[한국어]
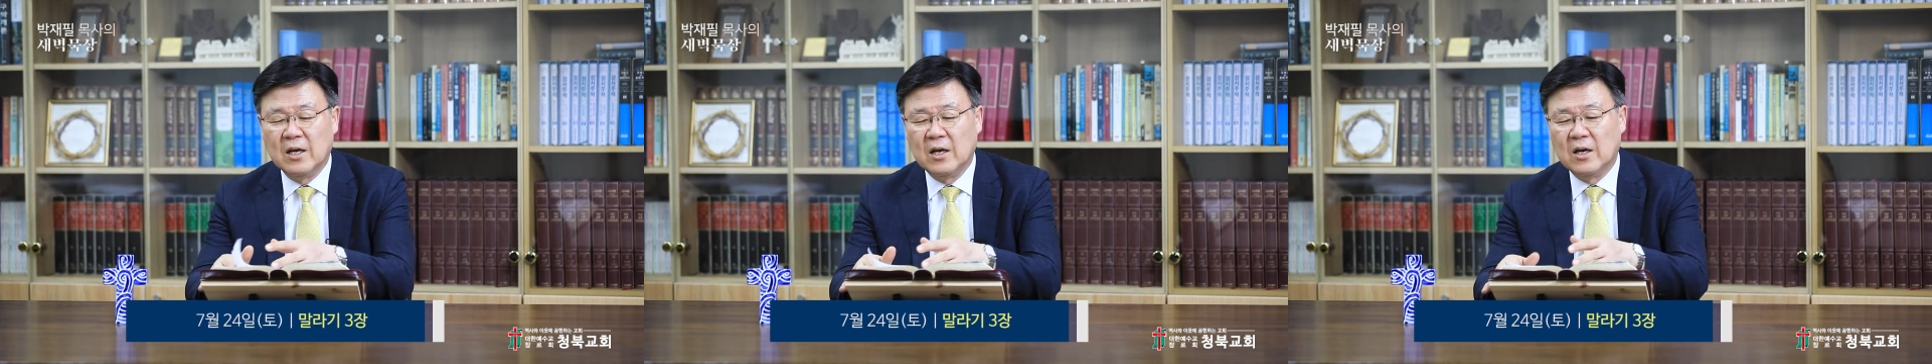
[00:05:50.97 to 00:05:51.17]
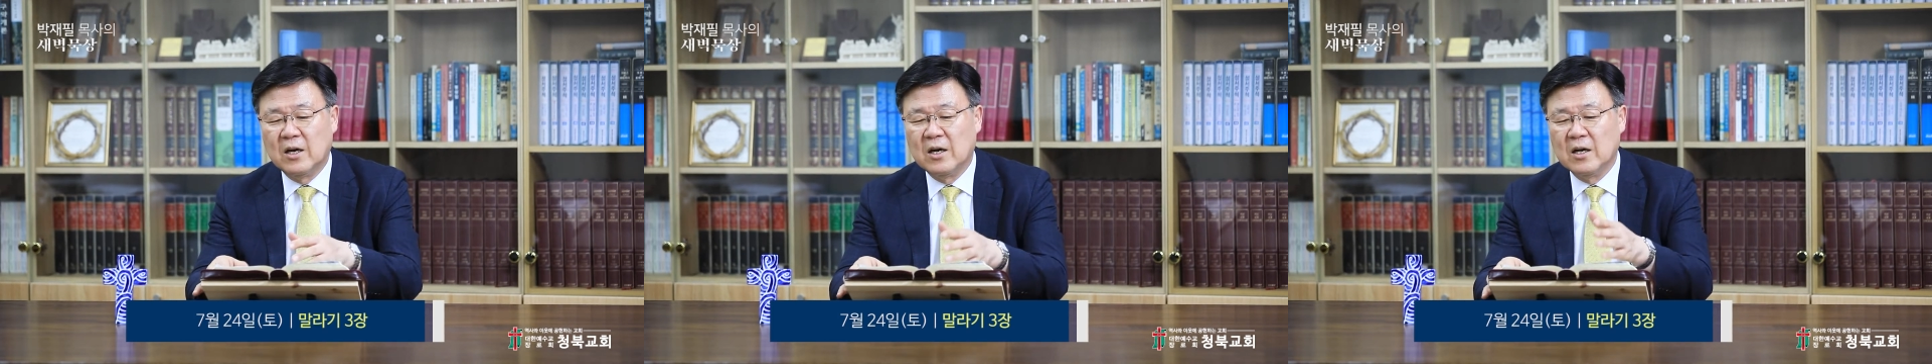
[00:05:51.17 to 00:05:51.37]

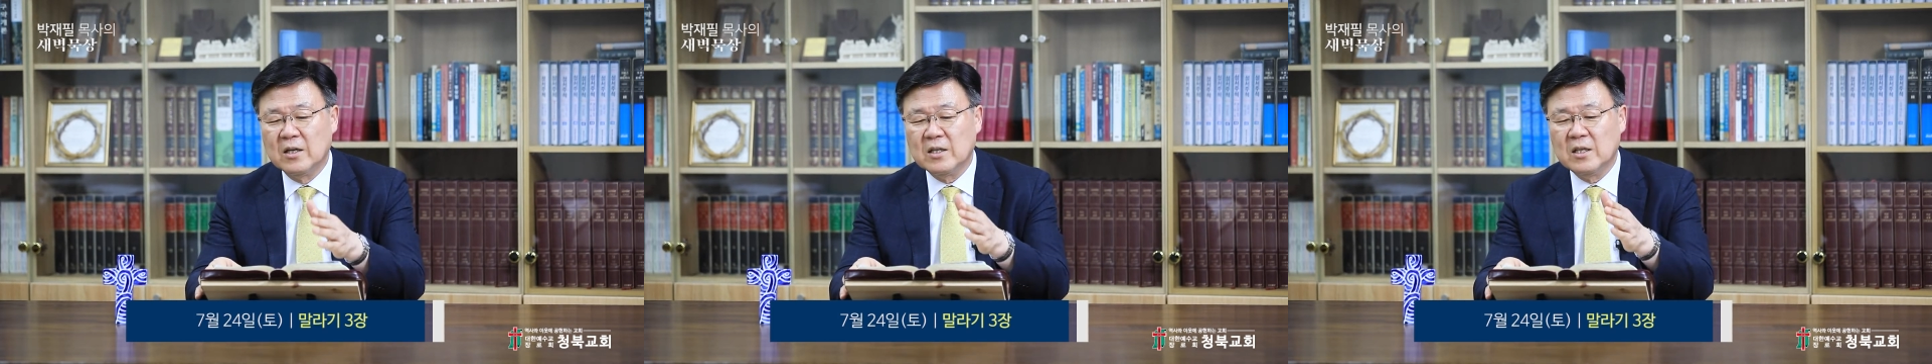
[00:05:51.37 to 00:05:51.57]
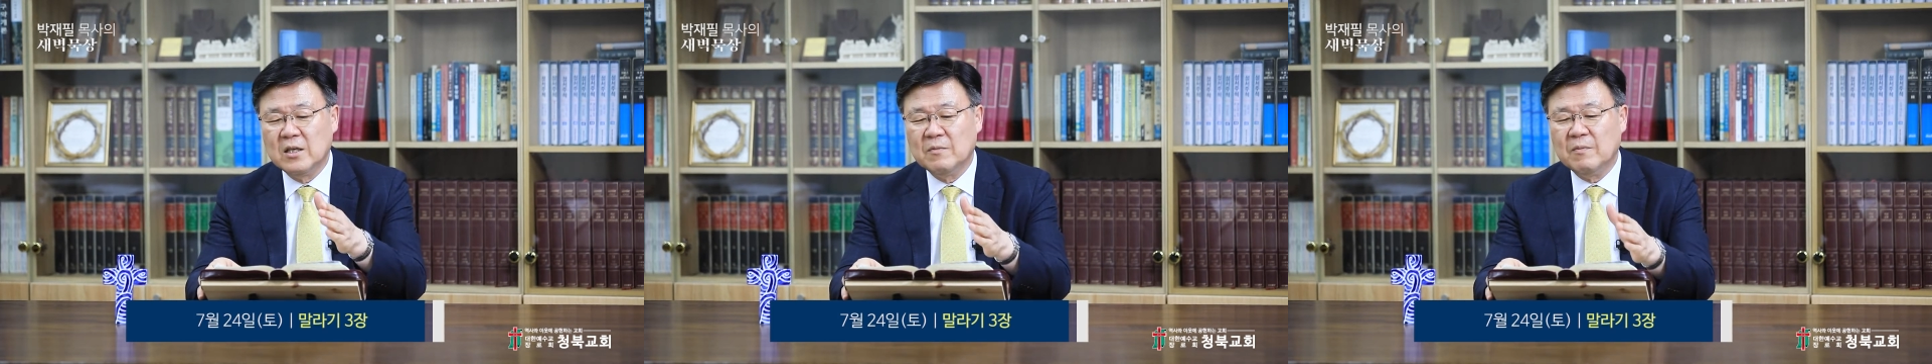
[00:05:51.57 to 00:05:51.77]
어,
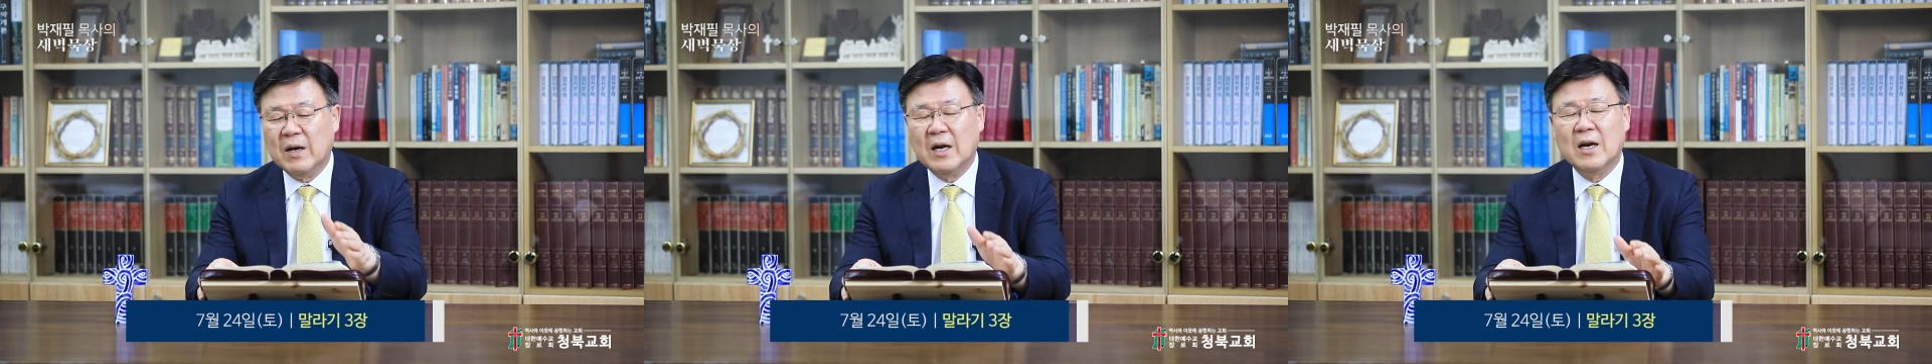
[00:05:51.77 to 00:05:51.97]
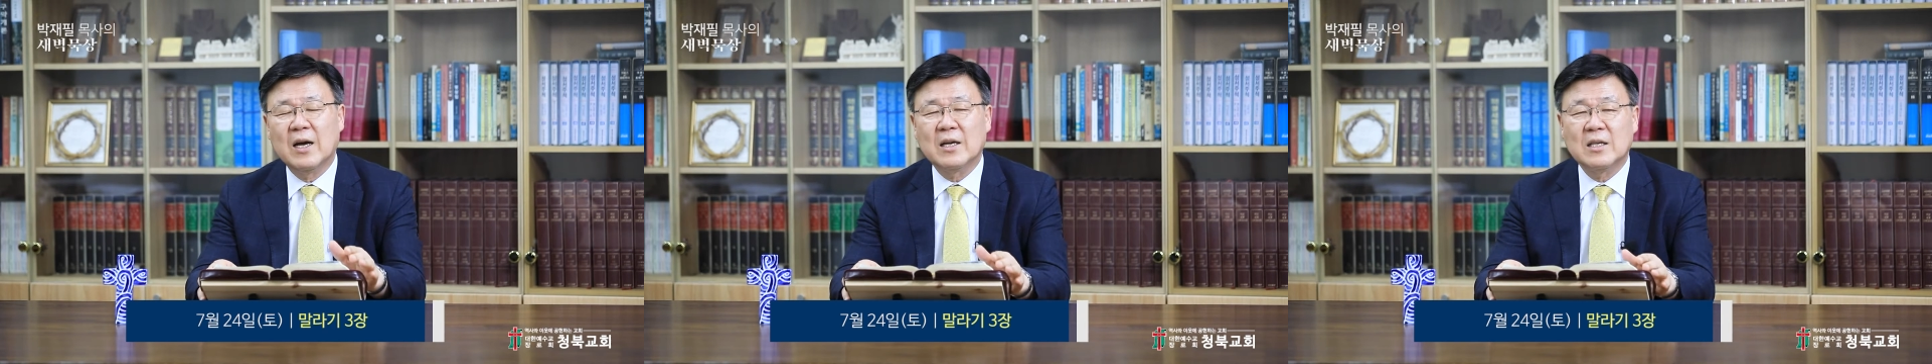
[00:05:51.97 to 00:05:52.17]
이
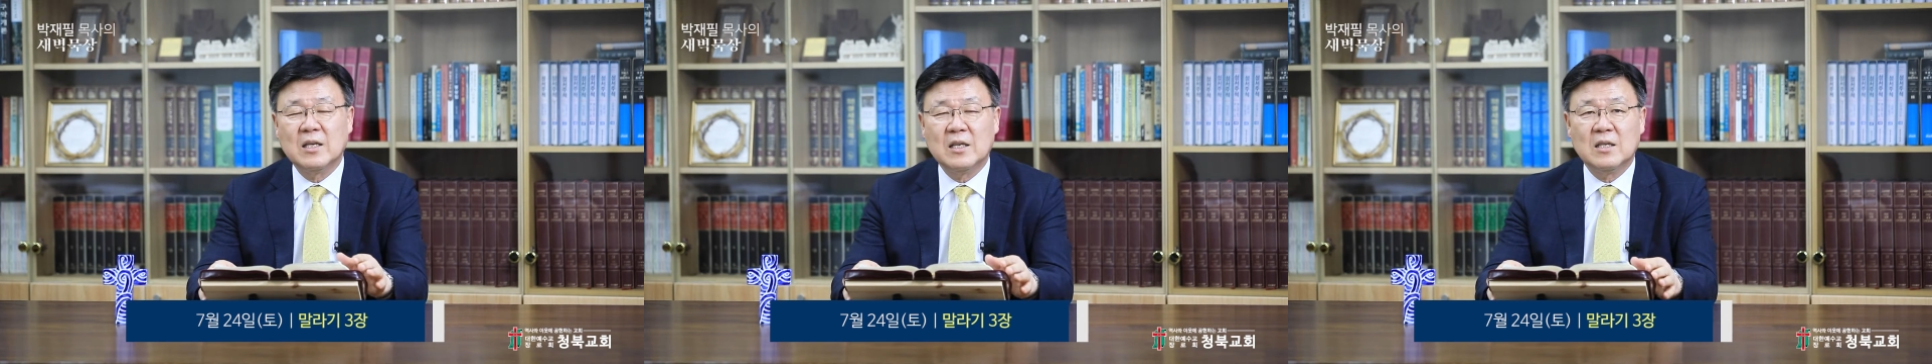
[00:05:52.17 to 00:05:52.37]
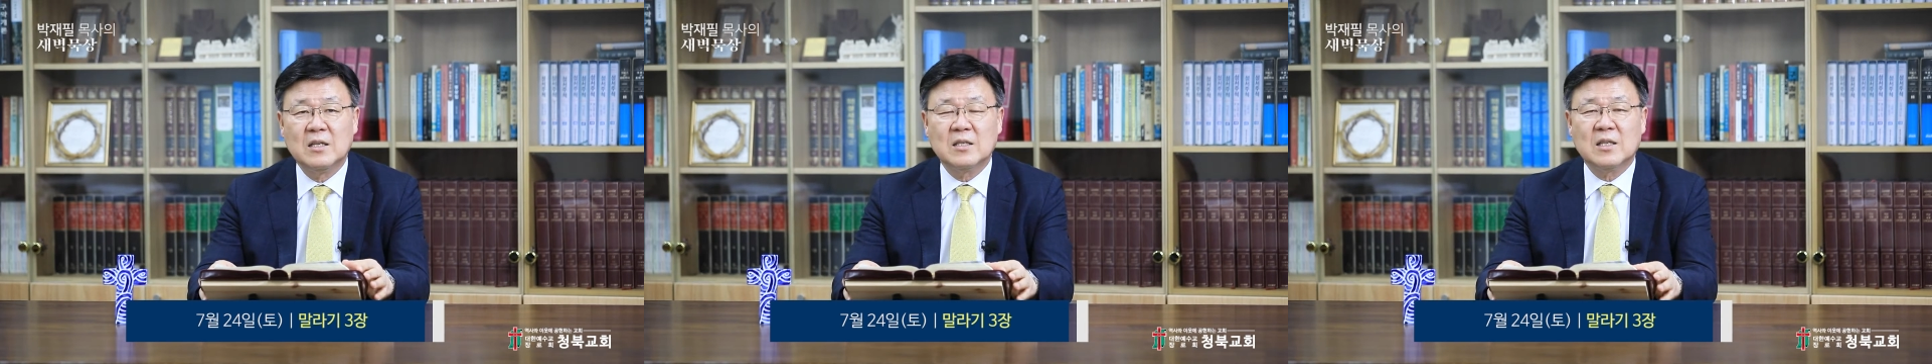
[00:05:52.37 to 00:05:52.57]

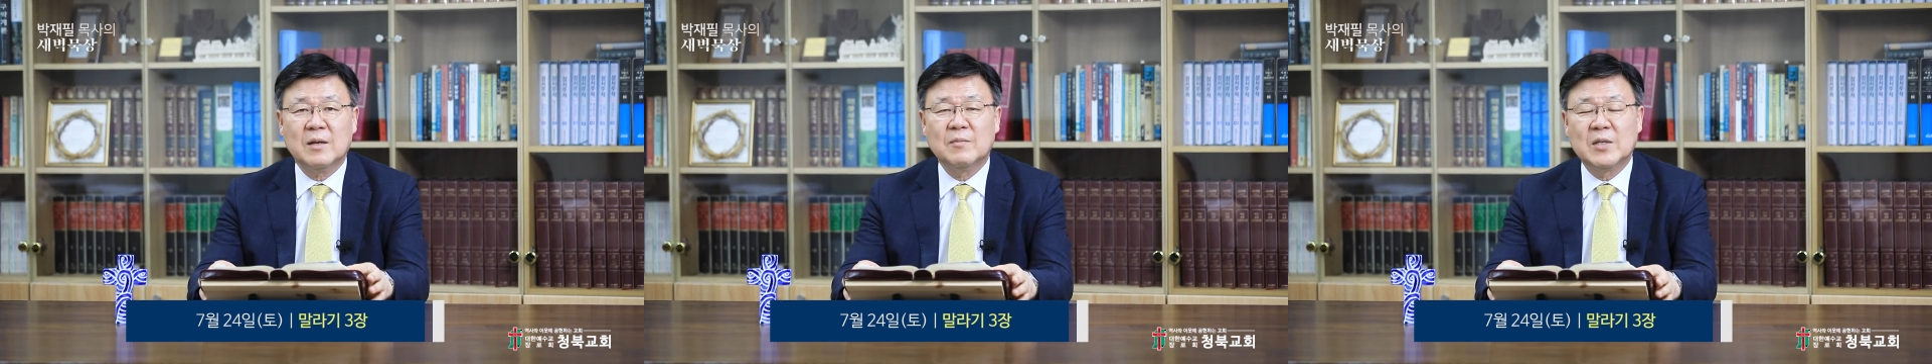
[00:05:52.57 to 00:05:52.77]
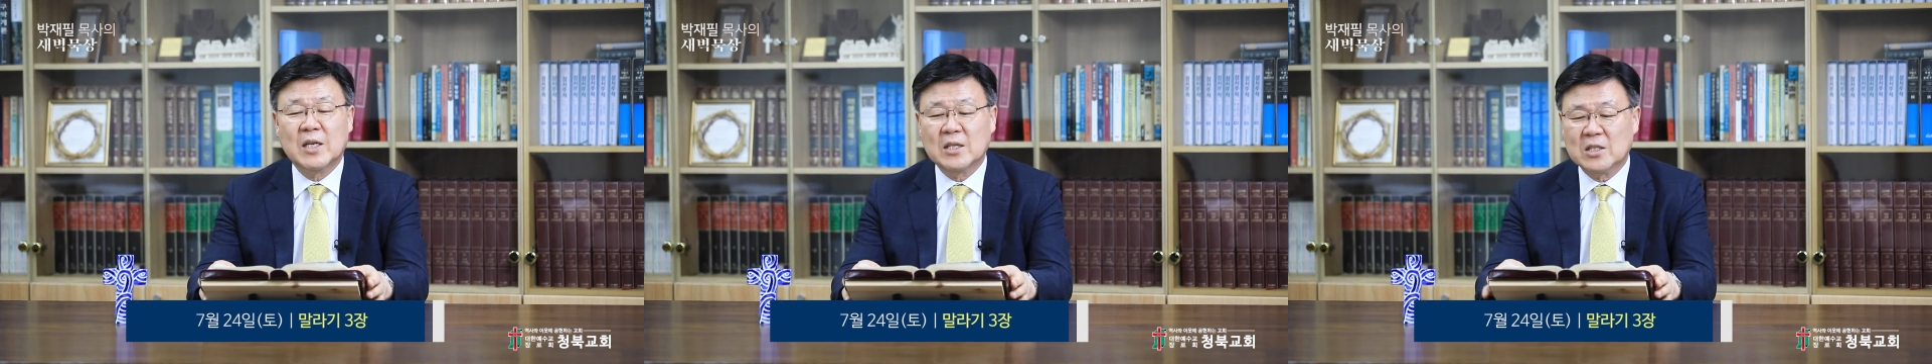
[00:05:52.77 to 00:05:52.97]
말라기
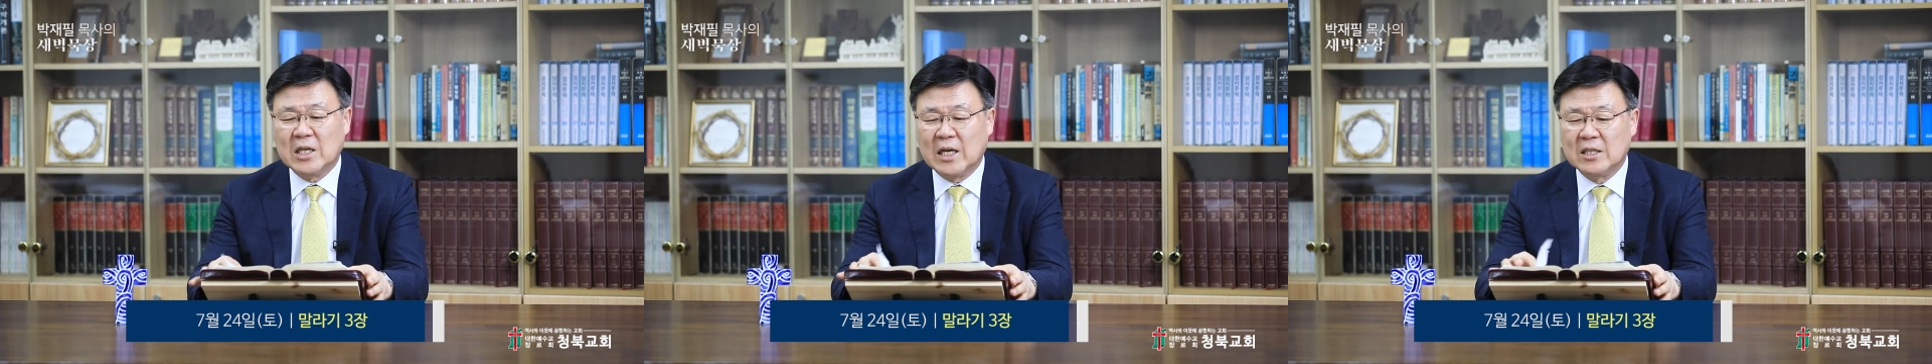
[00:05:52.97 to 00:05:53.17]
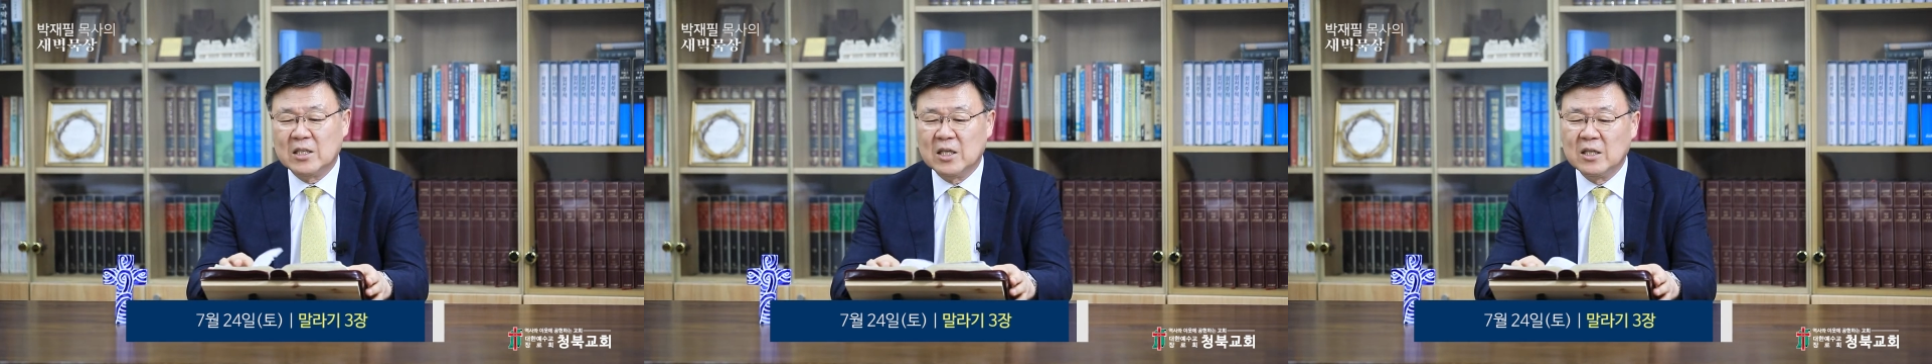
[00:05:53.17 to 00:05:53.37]
3장
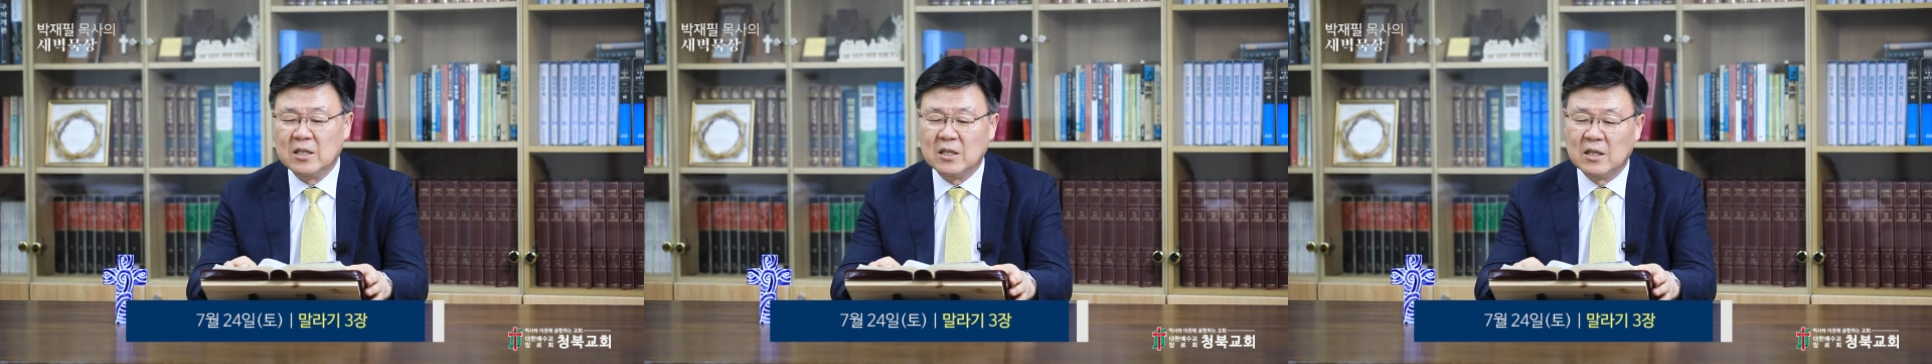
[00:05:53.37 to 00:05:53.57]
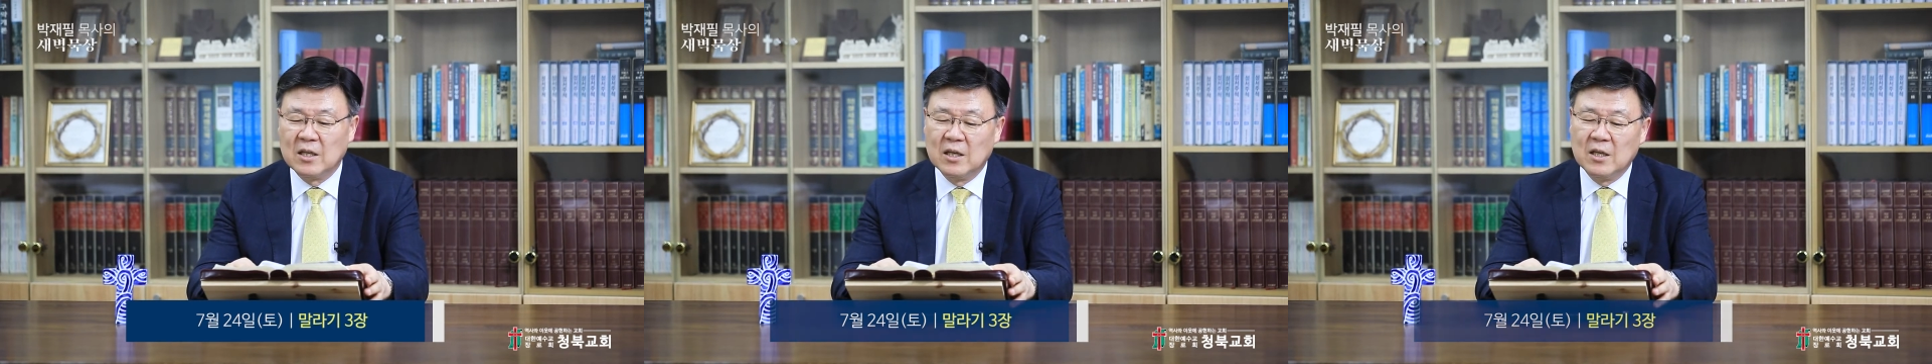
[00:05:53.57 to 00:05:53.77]

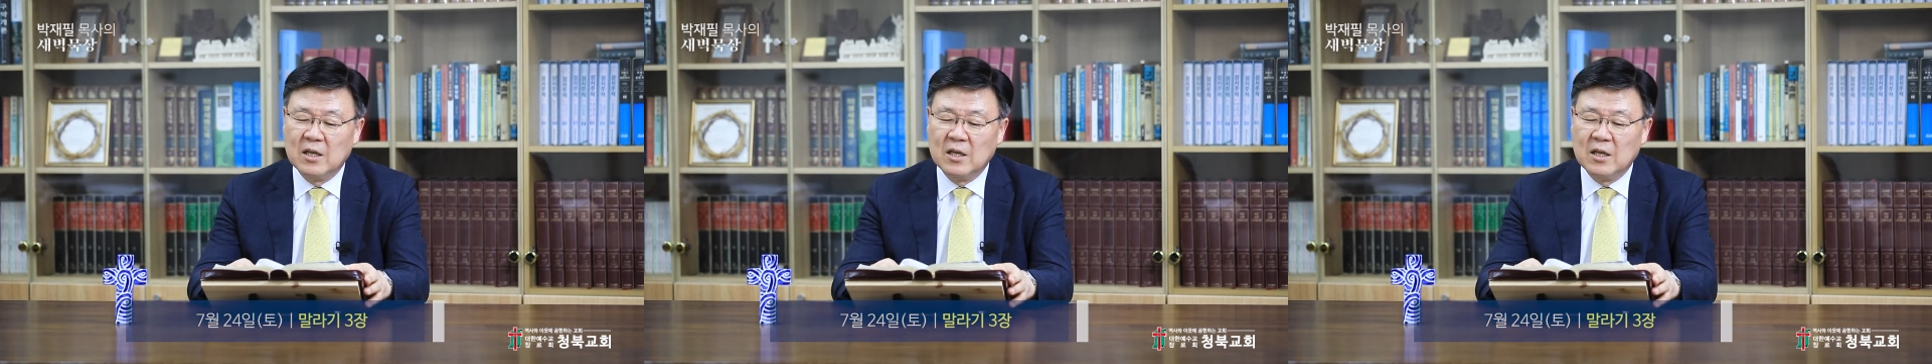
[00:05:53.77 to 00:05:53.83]
자체는